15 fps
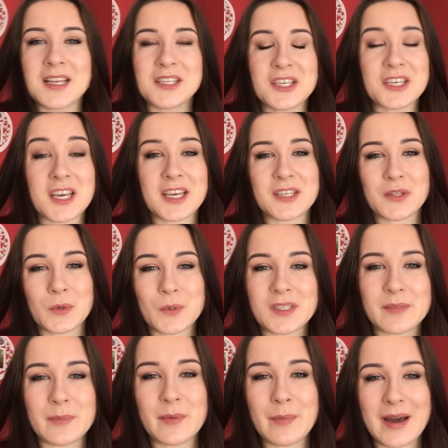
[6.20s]
Dzisiaj jest
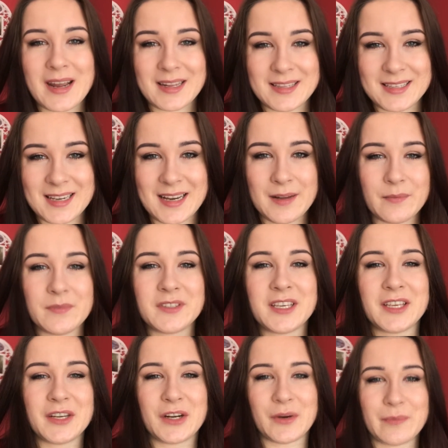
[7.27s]
8 marca,
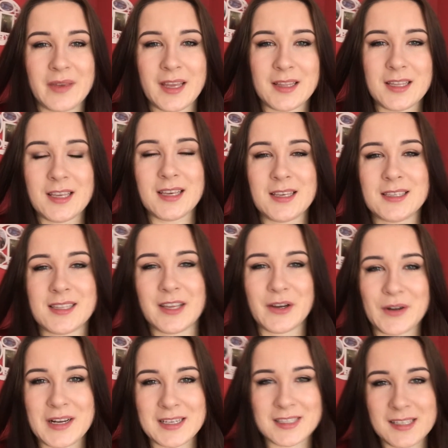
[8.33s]
Dzień Kobiet i z tej
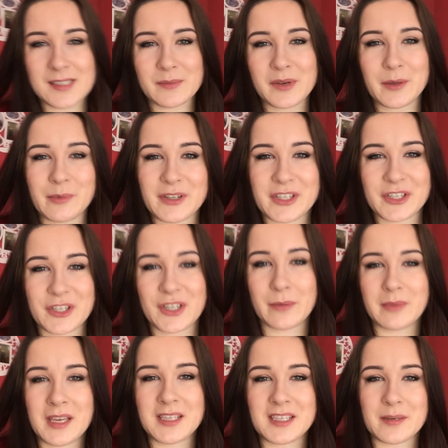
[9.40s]
okazji z moim
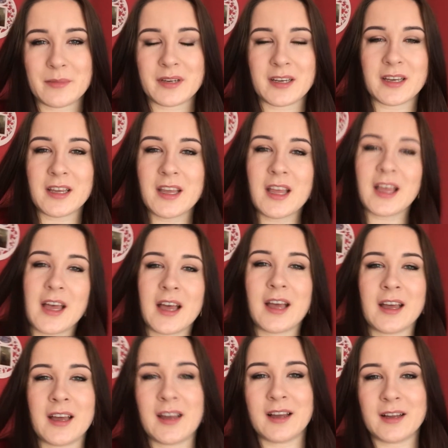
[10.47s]
narzeczonym jedziemy
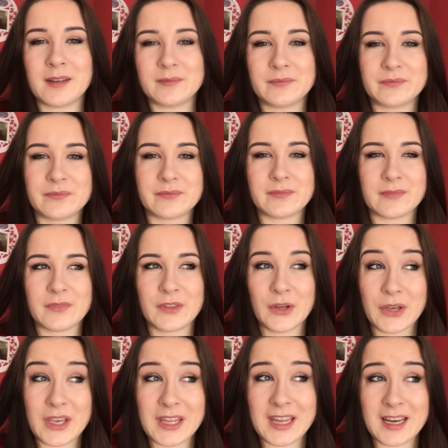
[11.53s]
e, do
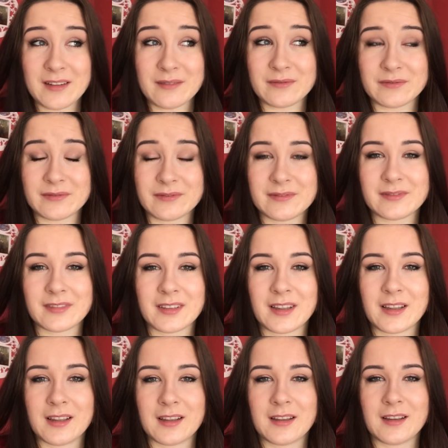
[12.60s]
kina. I wydać
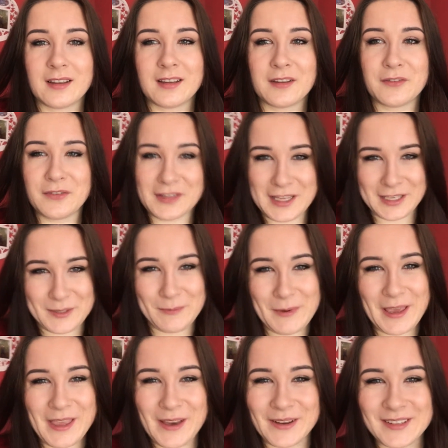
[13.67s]
pieniądze. Wydać
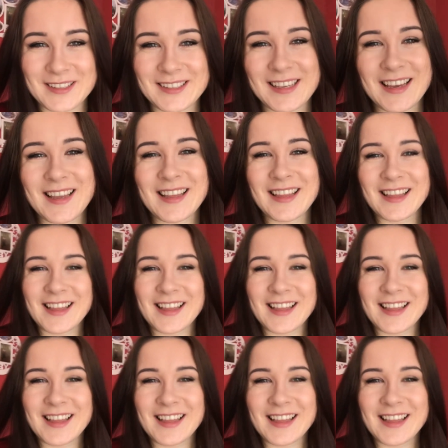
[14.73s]
pieniądze.